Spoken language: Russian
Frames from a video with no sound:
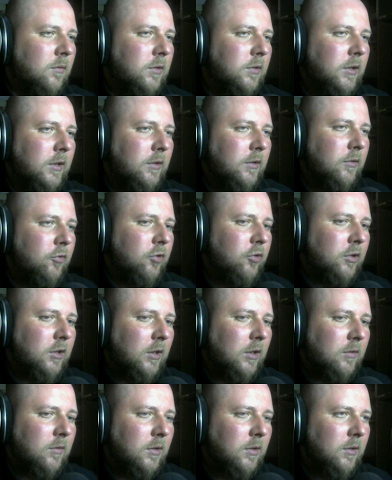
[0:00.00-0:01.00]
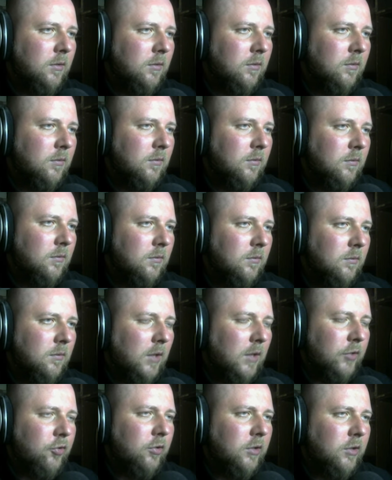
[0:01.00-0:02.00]
Ух ты, что это такое?
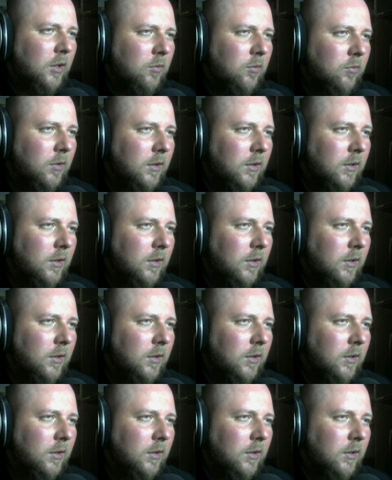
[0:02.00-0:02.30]
А что это